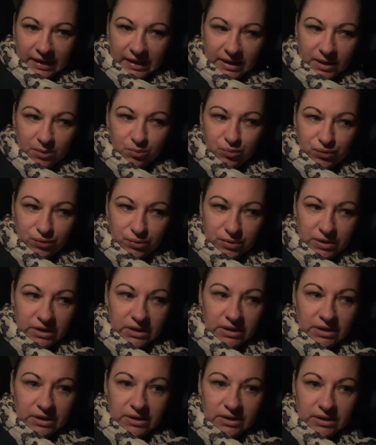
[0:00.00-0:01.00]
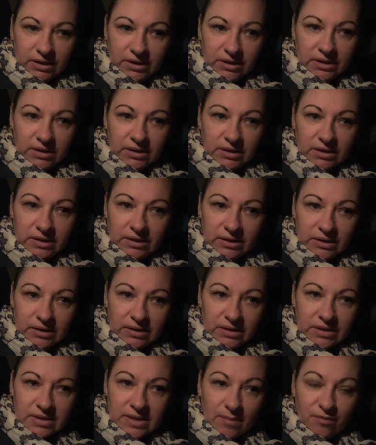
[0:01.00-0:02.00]
Et
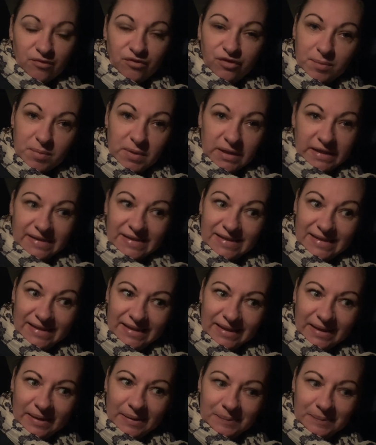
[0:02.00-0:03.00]
puis, ça me fait plaisir.